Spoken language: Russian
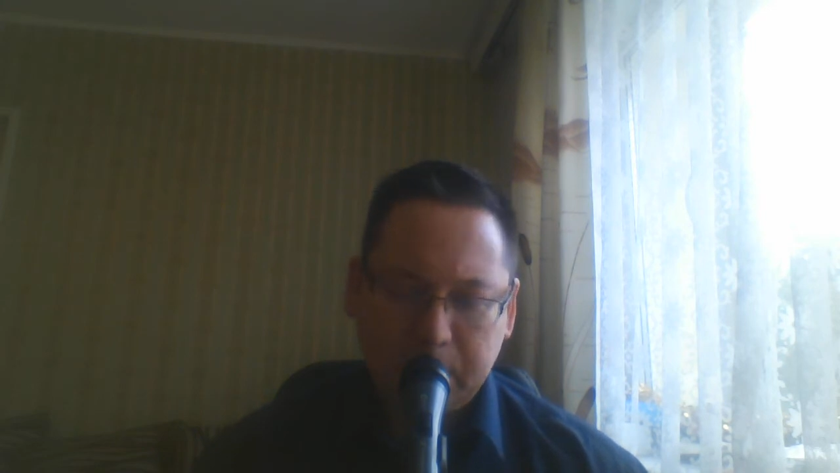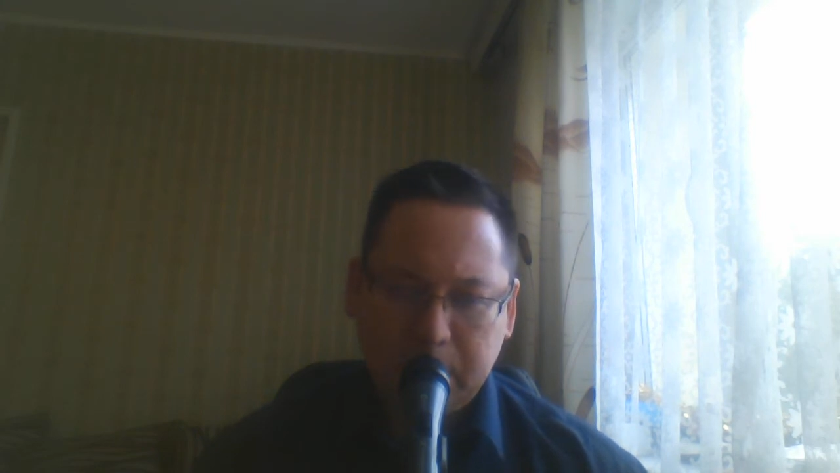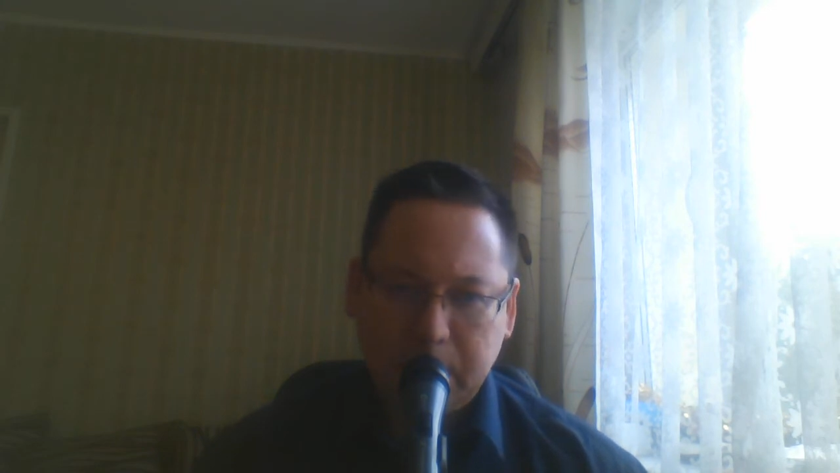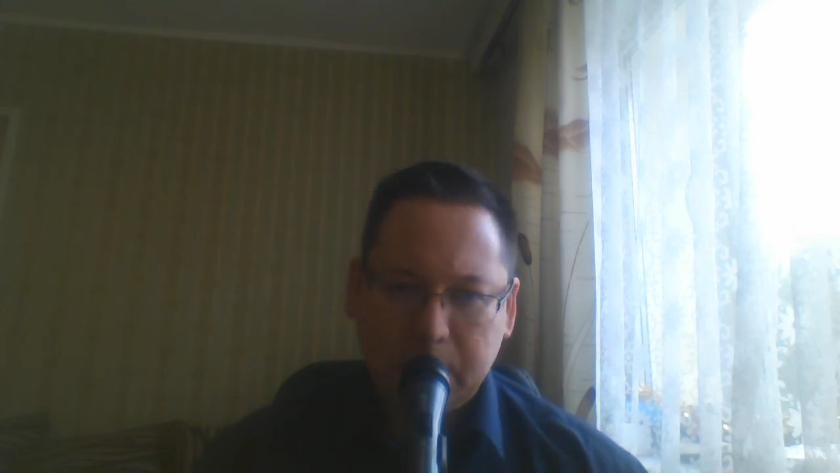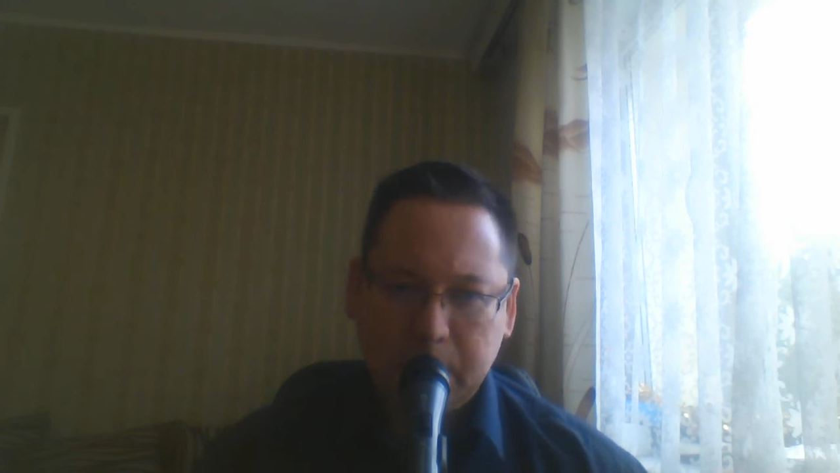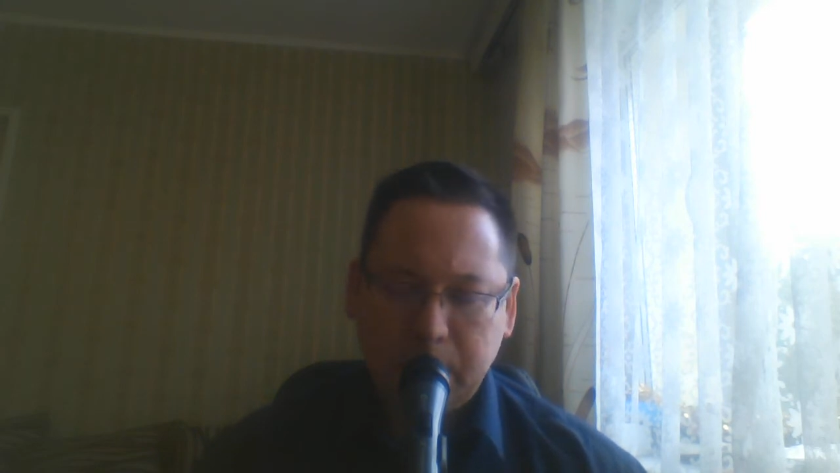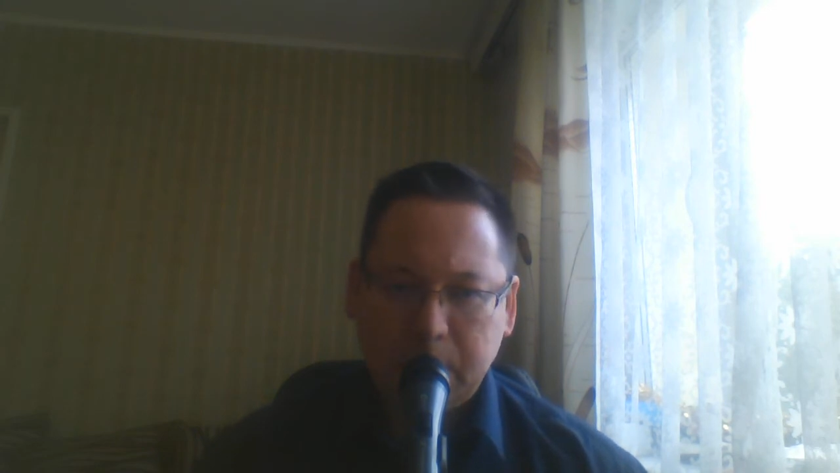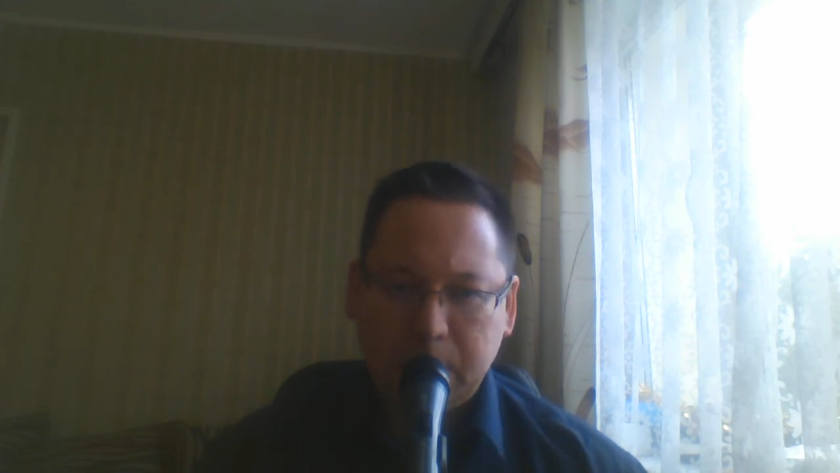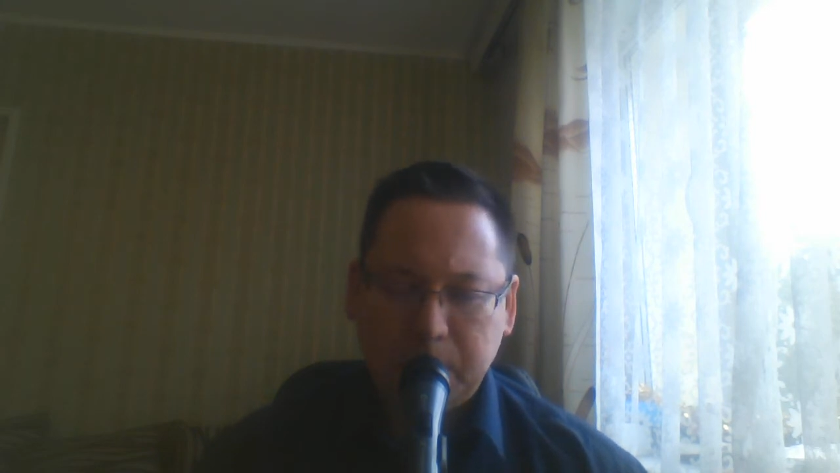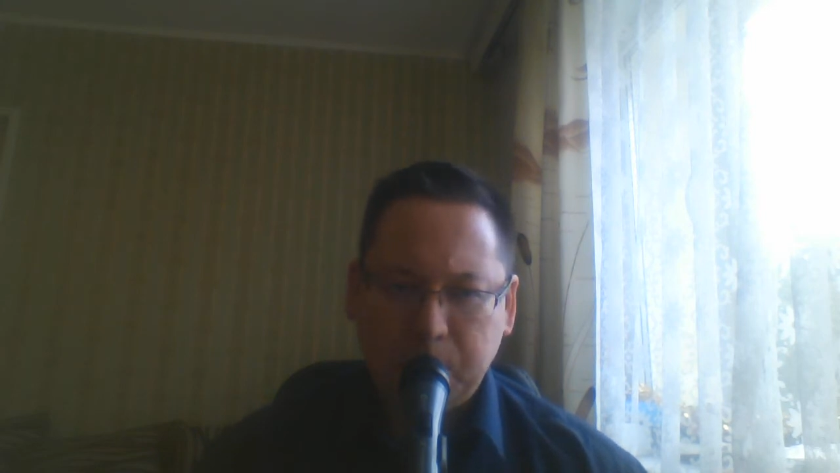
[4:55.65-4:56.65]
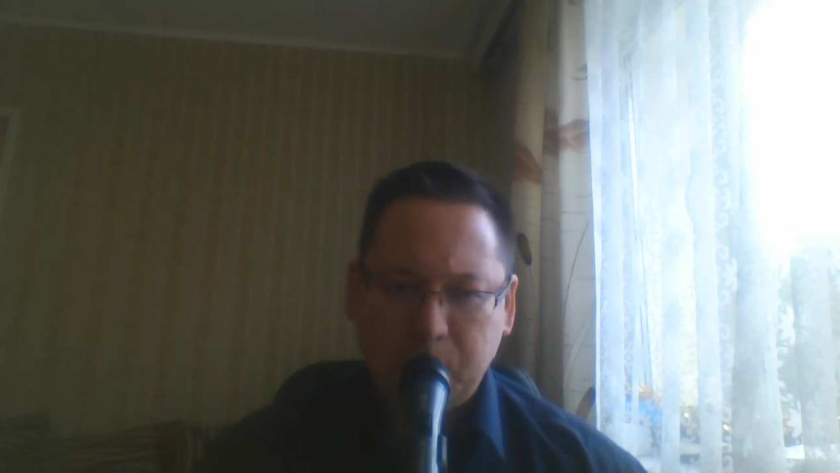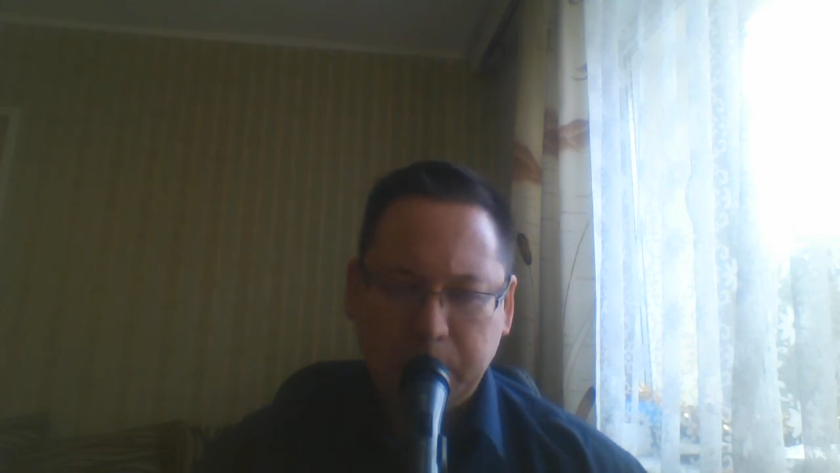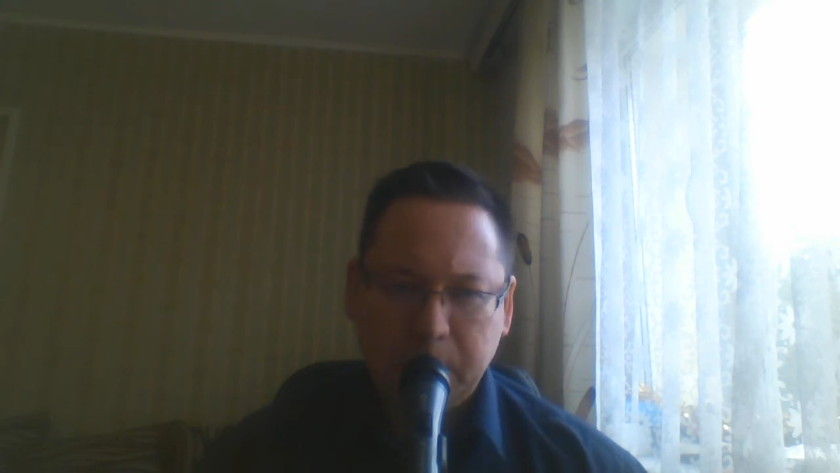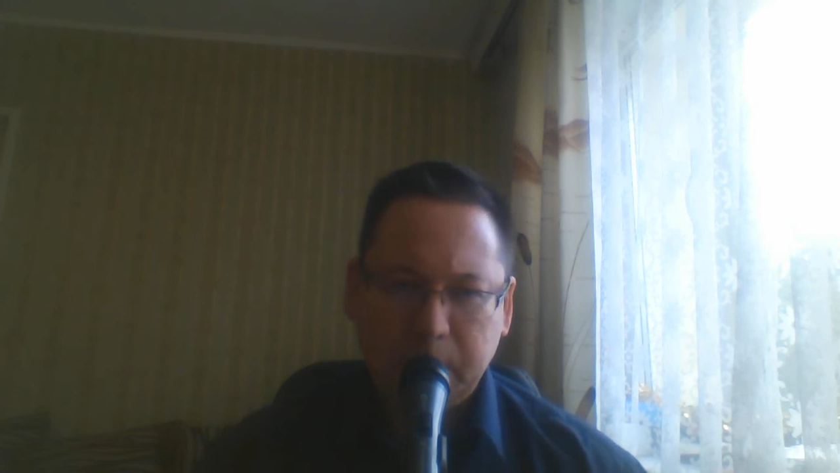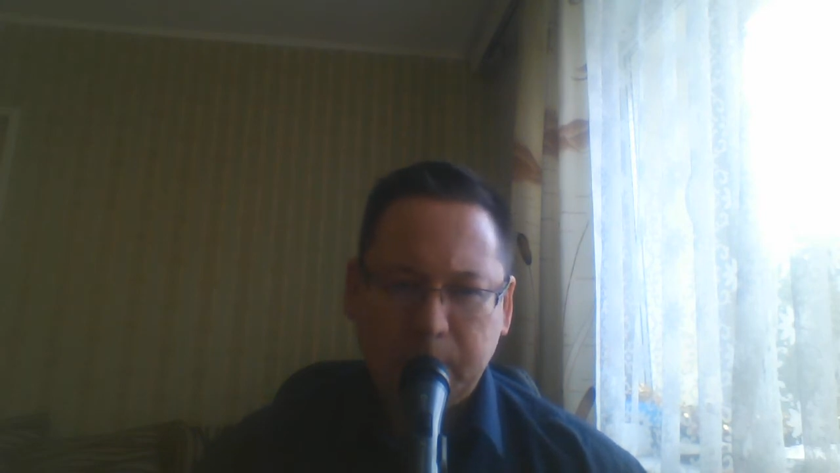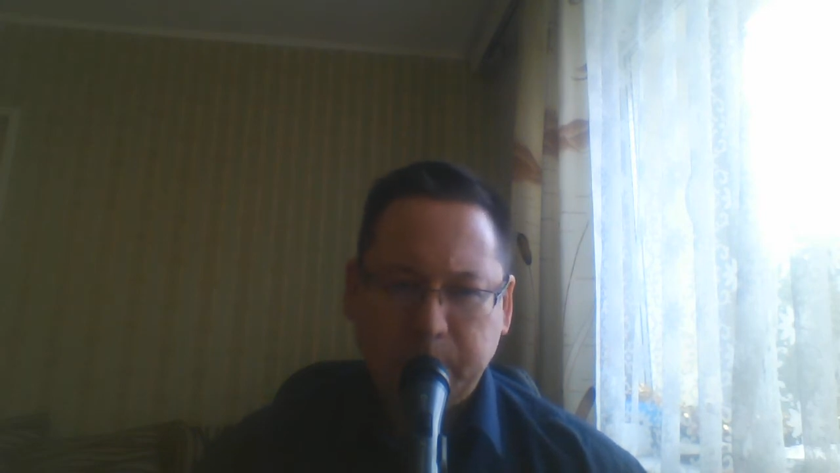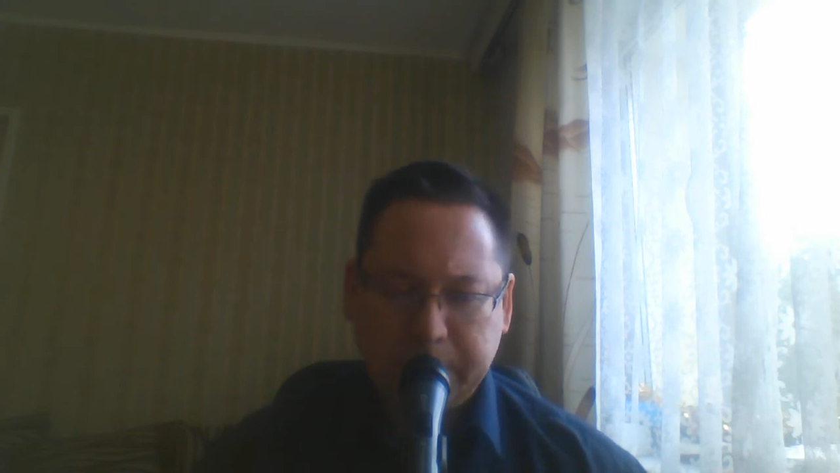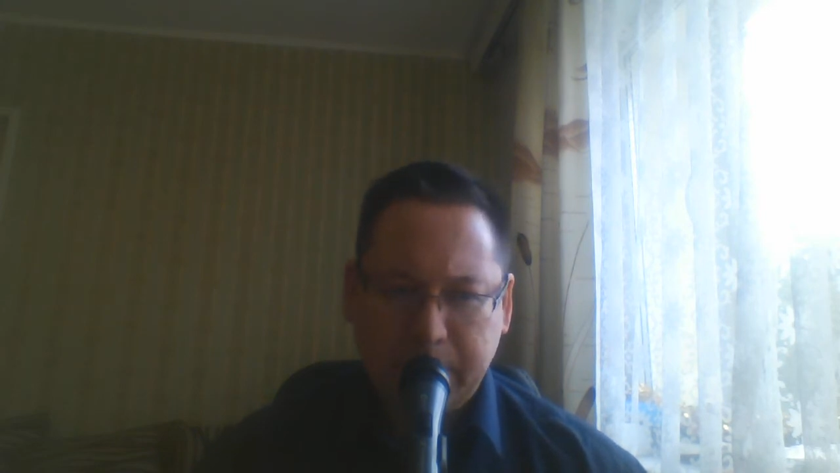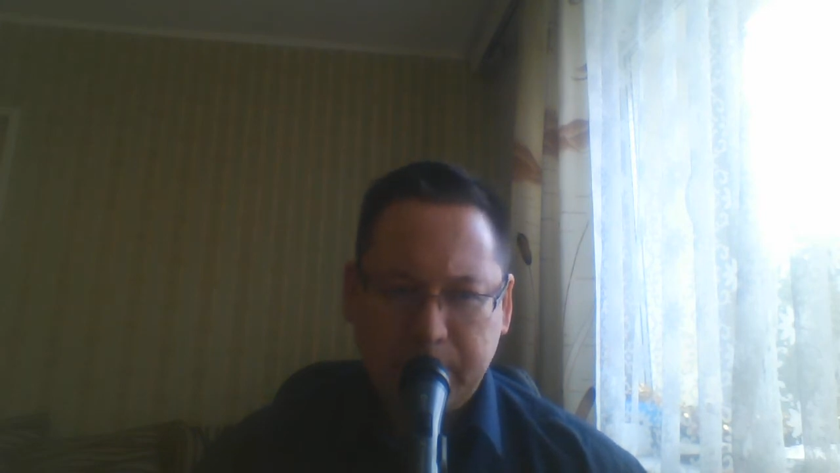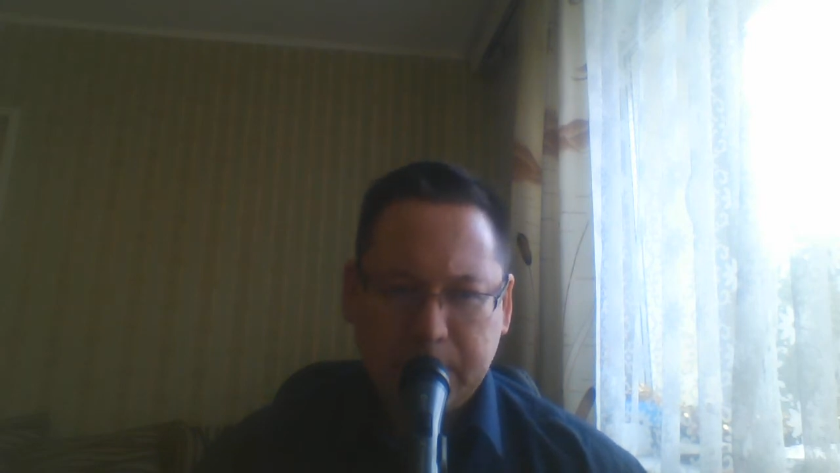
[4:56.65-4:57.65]
для действительно подлинного,
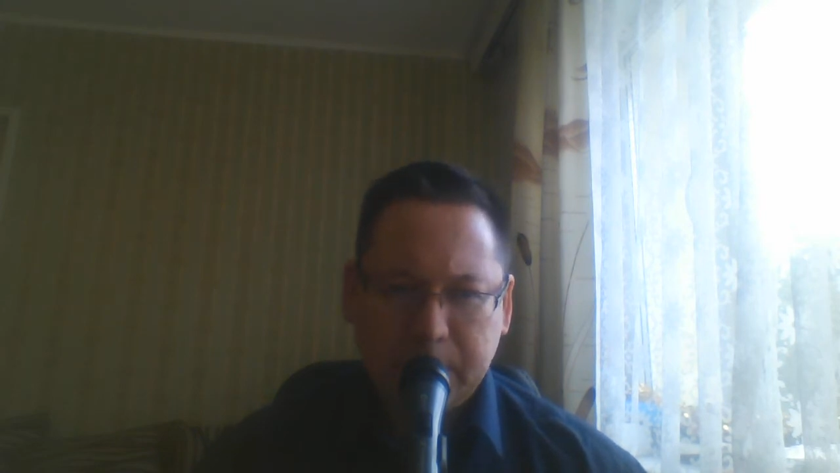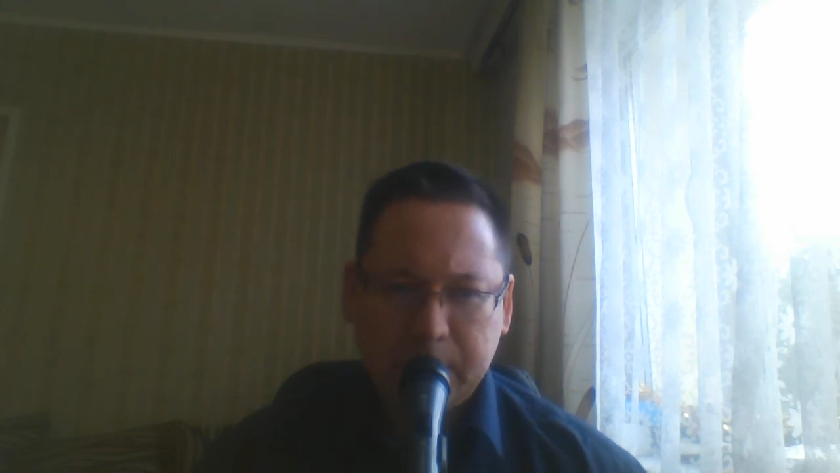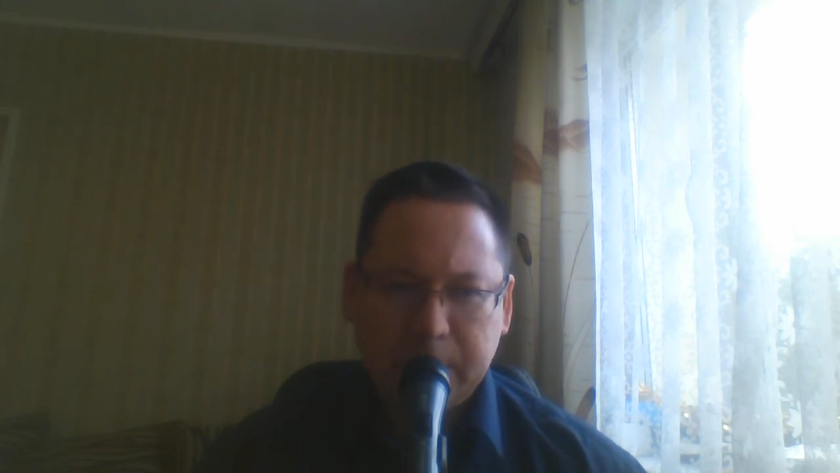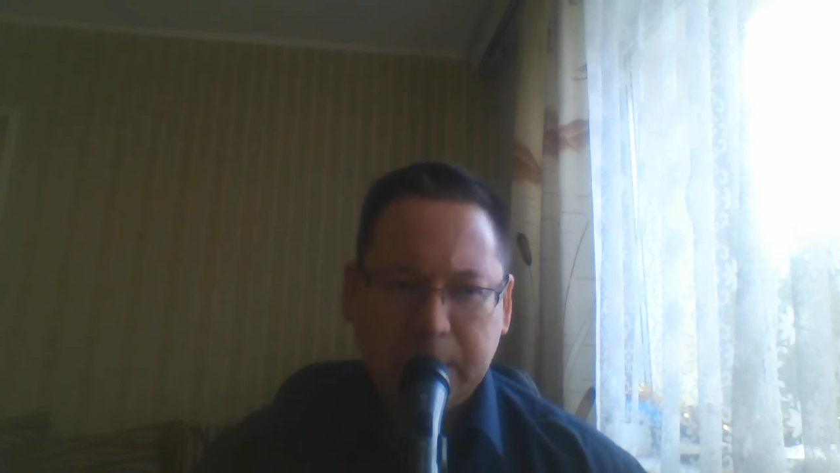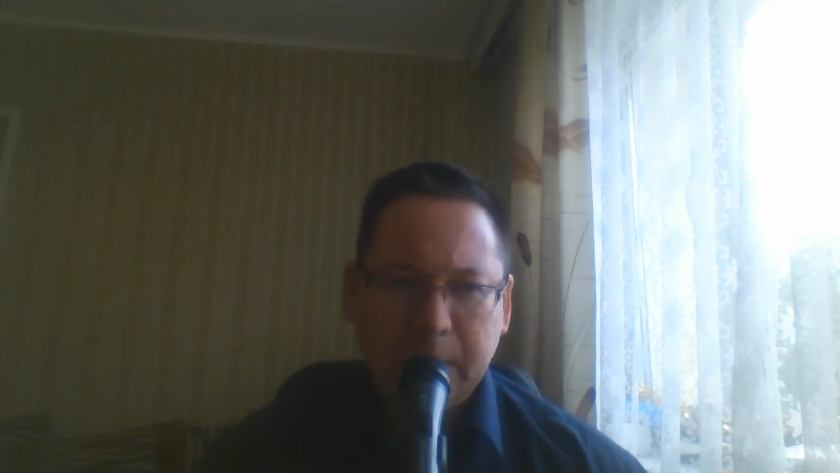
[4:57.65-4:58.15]
правильного